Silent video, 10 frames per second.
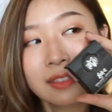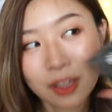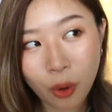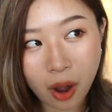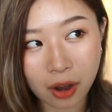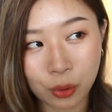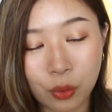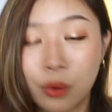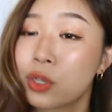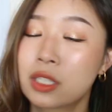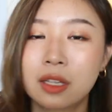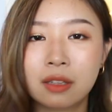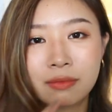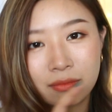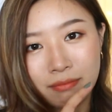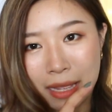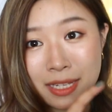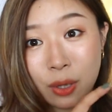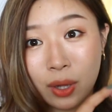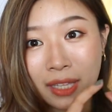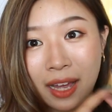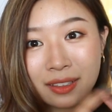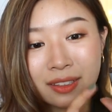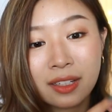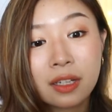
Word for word: 一晃而过，我真的蛮喜欢它的。